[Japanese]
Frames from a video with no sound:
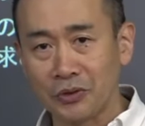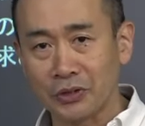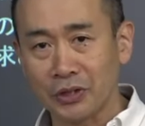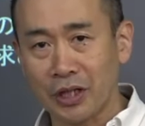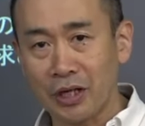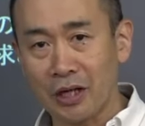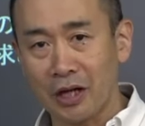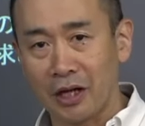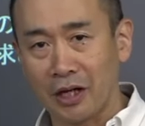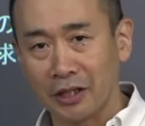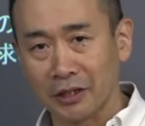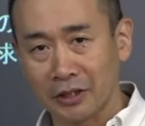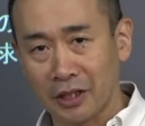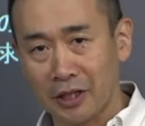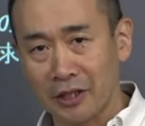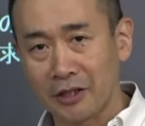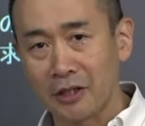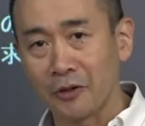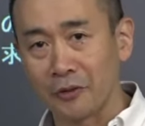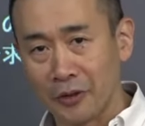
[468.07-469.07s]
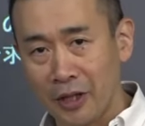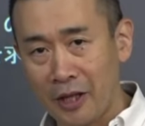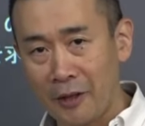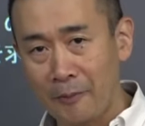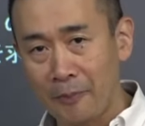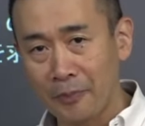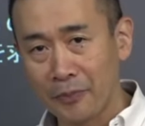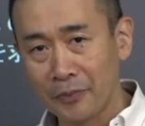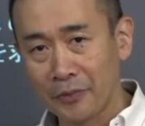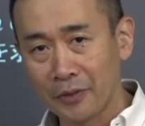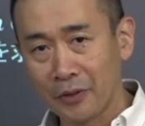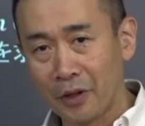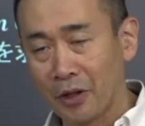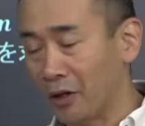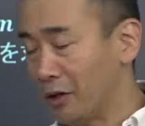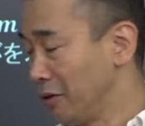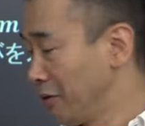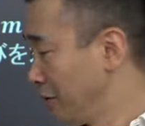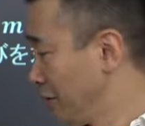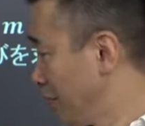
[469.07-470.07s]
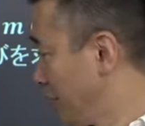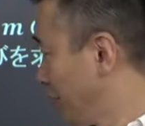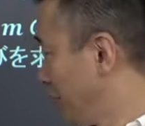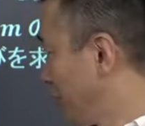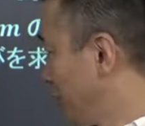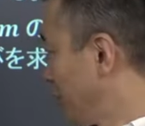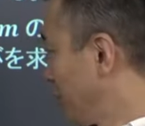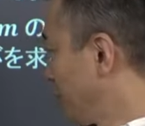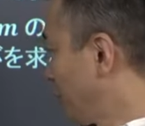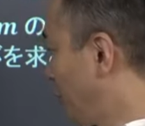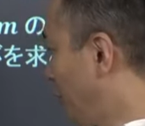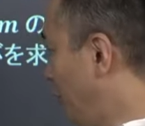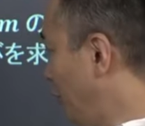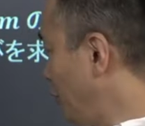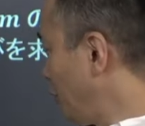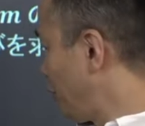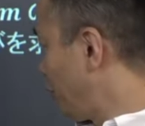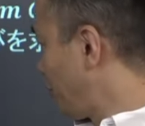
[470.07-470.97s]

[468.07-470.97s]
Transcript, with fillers: 力が働いてるよね。あそう